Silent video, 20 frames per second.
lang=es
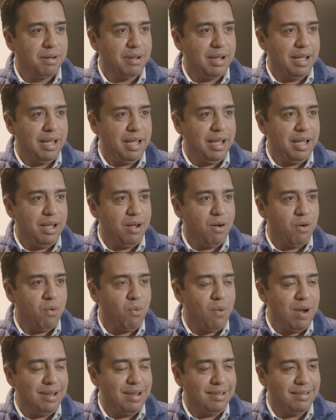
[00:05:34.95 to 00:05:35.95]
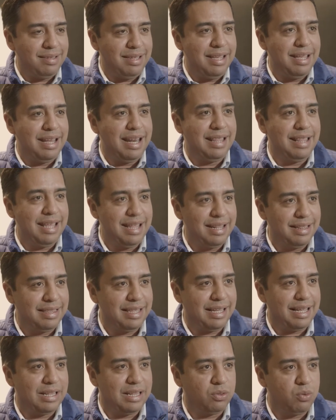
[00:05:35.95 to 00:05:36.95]
eh, o cuál es ese
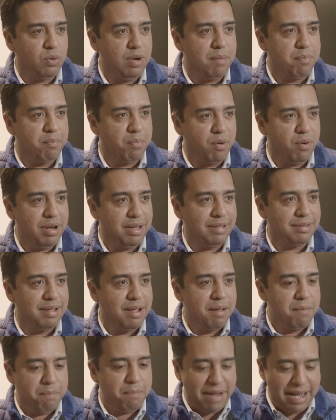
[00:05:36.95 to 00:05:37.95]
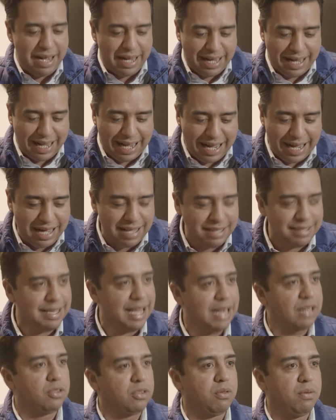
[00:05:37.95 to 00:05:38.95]
ingrediente que tú le pones para
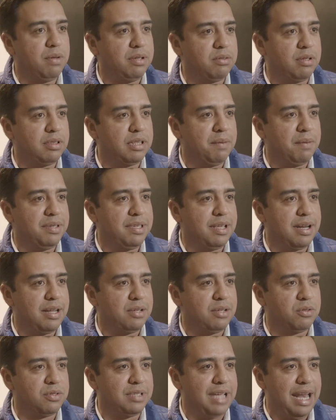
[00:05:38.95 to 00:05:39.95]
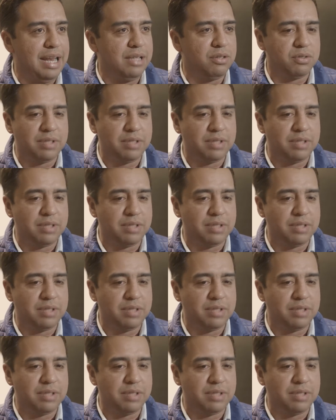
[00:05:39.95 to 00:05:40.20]
canalizar todo esto a través de redes sociales?